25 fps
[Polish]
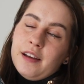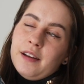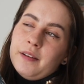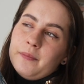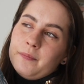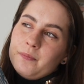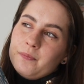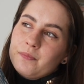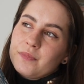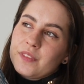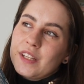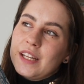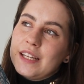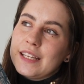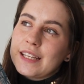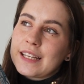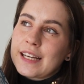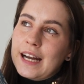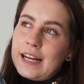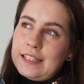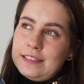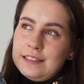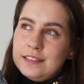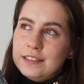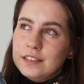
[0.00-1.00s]
um,
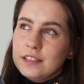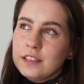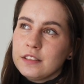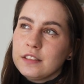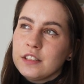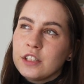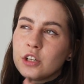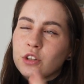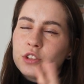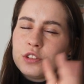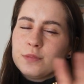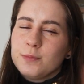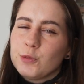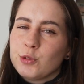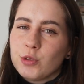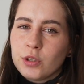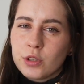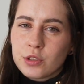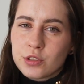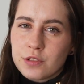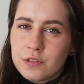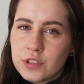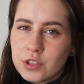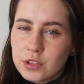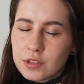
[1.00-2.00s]
delikatny. Nie chodzi mi
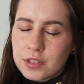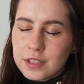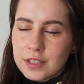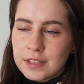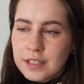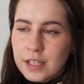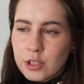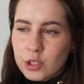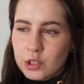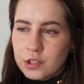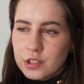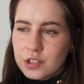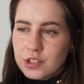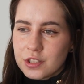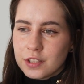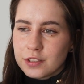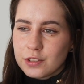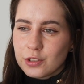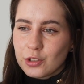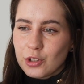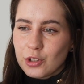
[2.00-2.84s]
tutaj oczywiście o sceny erotyczne,